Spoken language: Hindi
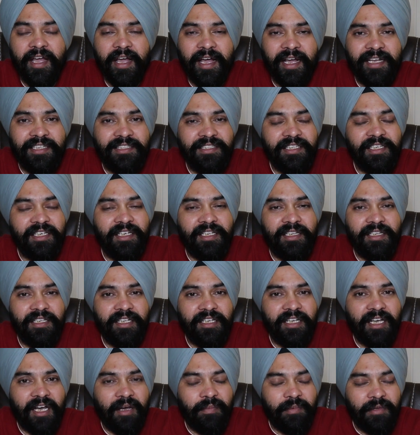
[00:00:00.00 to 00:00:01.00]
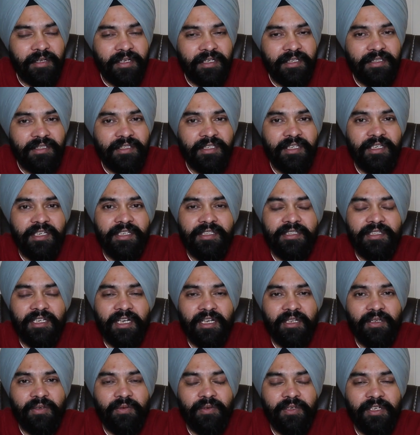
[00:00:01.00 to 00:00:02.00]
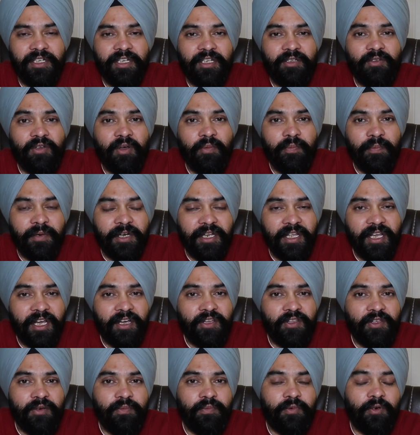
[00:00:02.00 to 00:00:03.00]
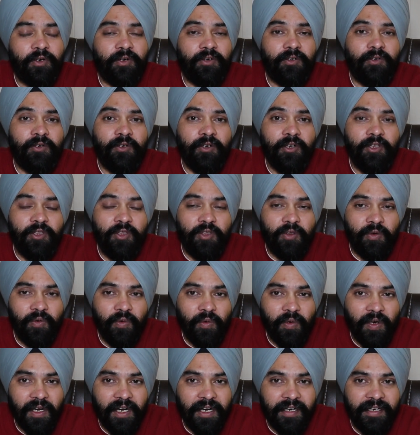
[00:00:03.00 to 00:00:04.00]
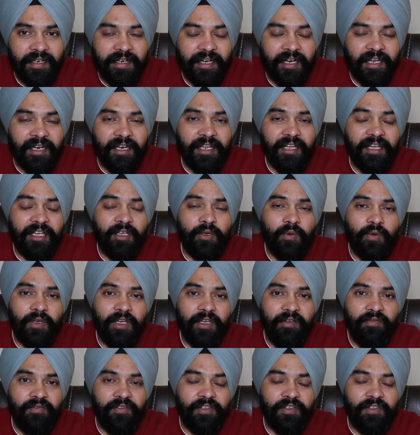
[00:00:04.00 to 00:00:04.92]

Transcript: ऐसी गलती आप किसी के साथ हुई है तो आप प्री एक्शन प्रोटोकॉल ज़रूर डालें क्योंकि